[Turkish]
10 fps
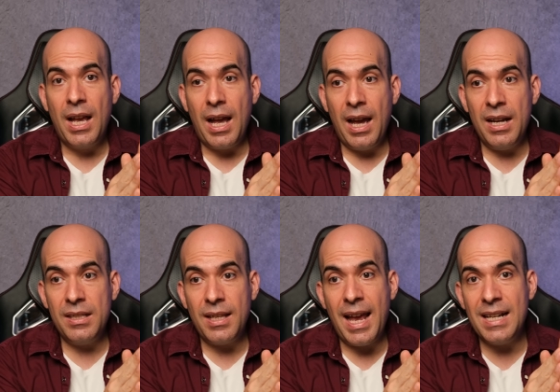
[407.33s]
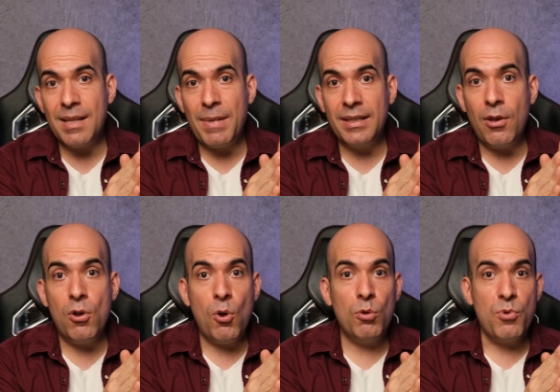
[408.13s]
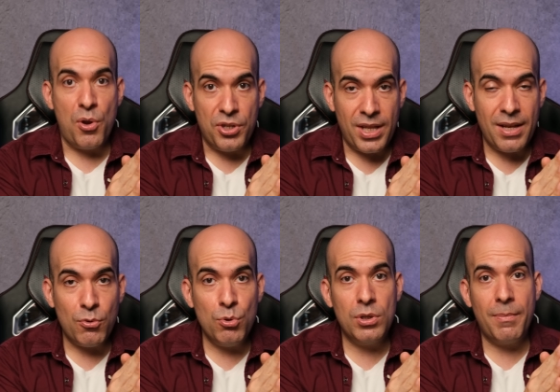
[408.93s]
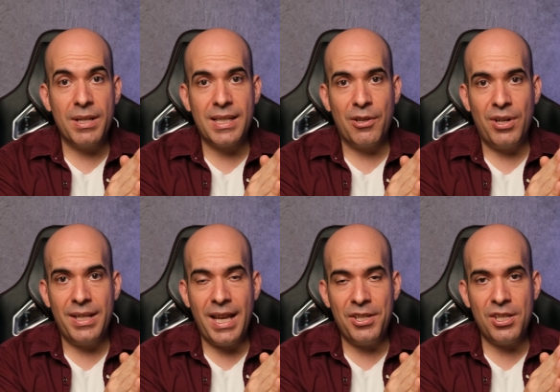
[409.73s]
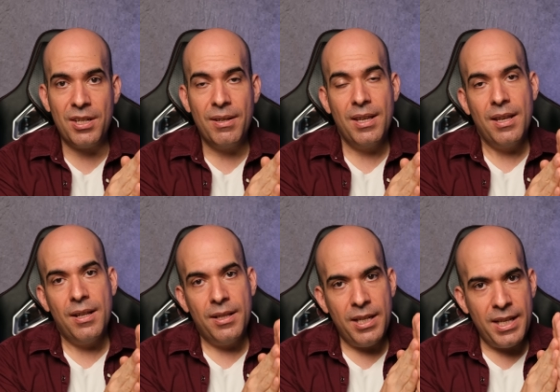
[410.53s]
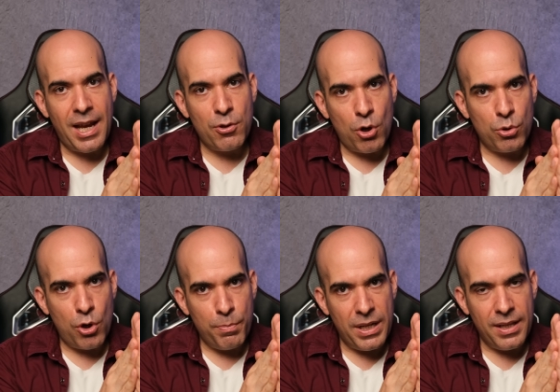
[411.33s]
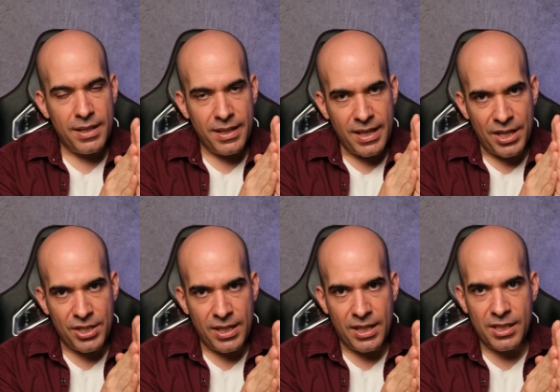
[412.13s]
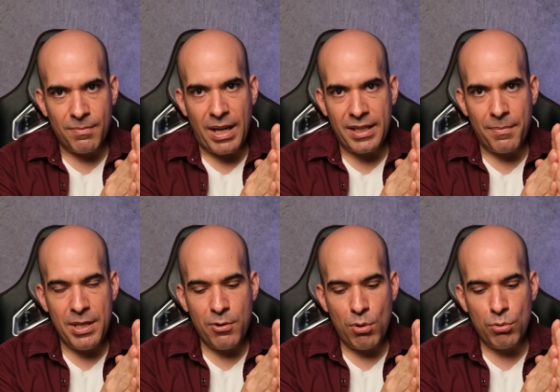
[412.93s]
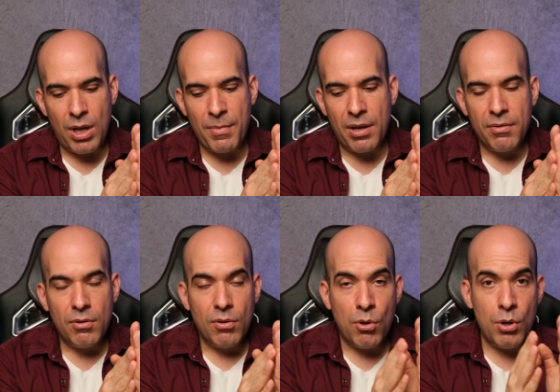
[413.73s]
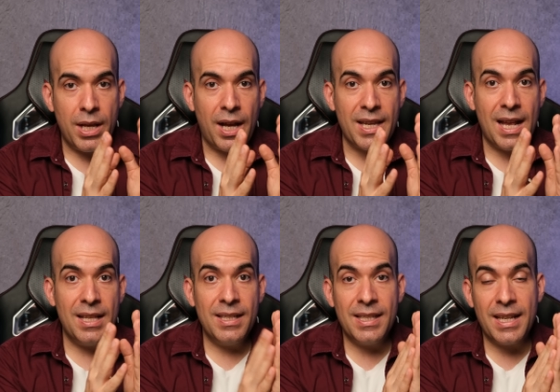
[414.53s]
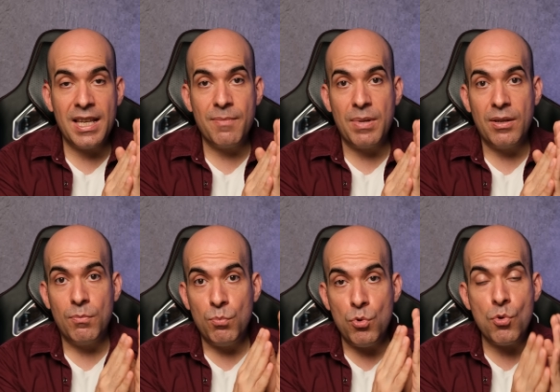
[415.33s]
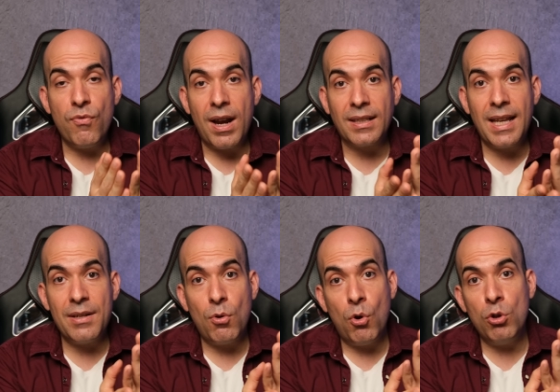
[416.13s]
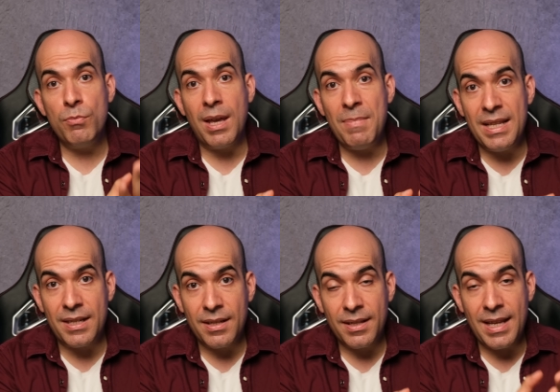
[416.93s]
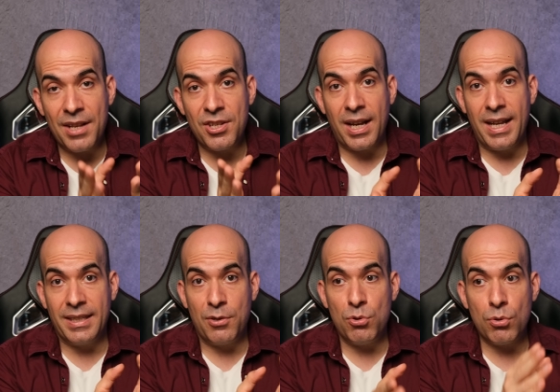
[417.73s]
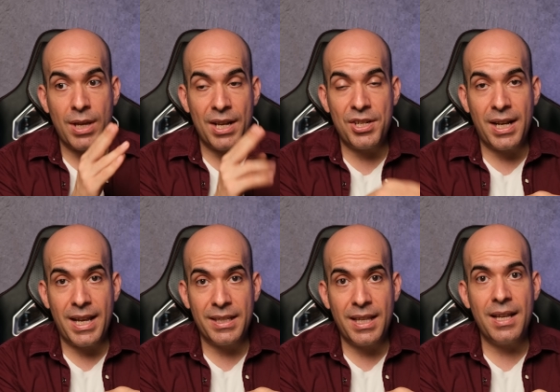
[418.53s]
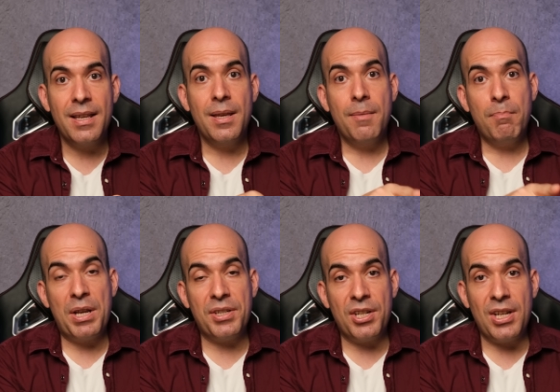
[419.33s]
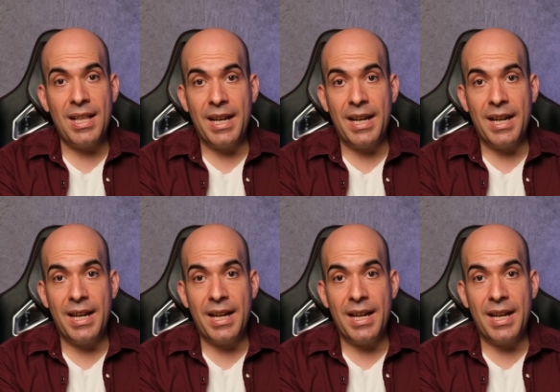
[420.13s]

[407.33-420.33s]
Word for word: Artı her zaman da öyle olmuyor işte uygulamasına göre değişir. DDR4 4000'in geçtiği kısımlar tabii ki olur ama öyle hayalinizdeki gibi büyük farklar olmayabilir gerçek hayatta. Çünkü gerçek hayatta başka şeyler